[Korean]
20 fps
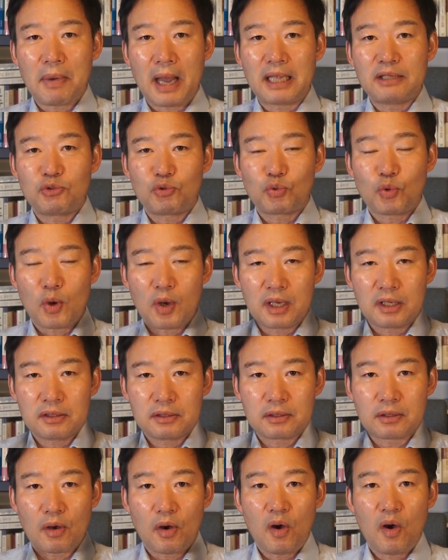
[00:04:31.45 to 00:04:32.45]
반
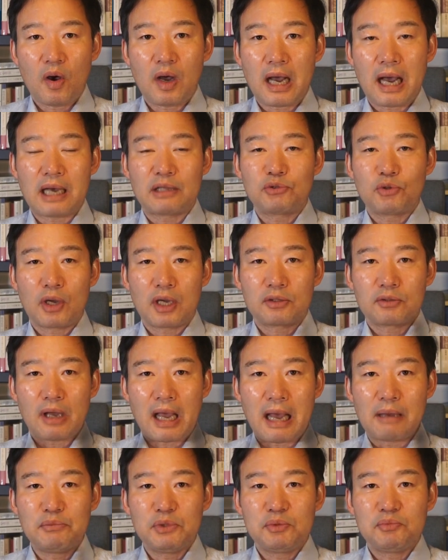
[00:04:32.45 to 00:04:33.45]
동안은 더 가동해도
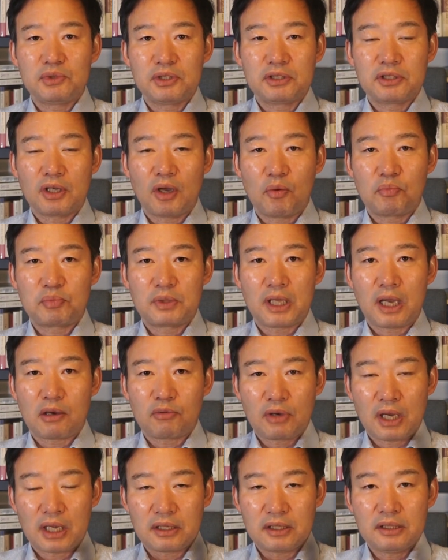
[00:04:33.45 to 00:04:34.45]
아무 문제
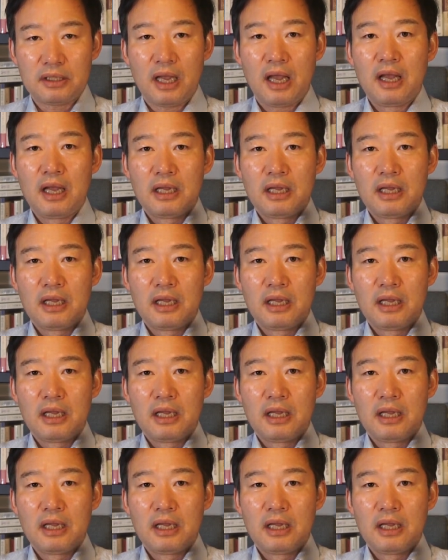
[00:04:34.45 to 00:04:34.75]
없다고 하는